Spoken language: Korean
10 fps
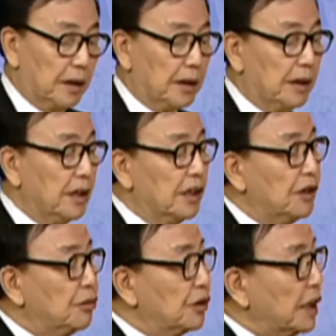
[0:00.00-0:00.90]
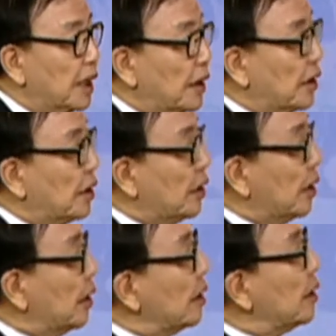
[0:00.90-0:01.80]
그 이제 이분이
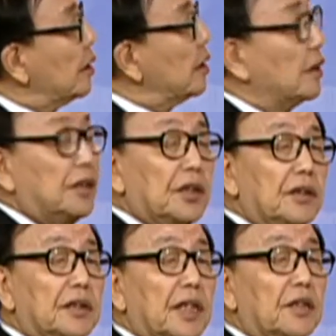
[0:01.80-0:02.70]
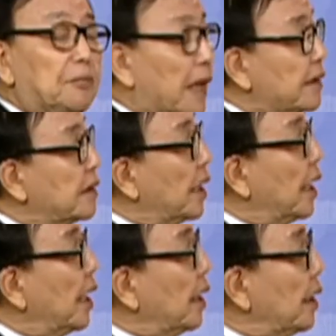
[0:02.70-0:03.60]
현재 그
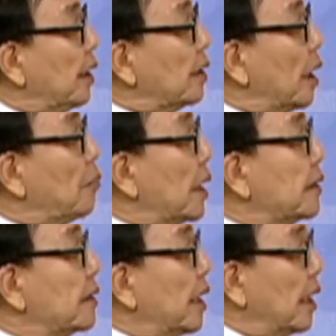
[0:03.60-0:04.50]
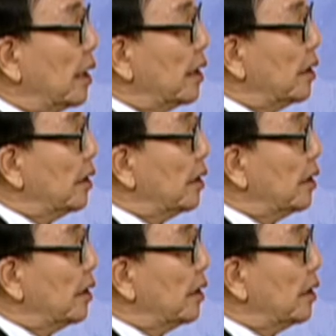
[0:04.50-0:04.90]
백제 남백제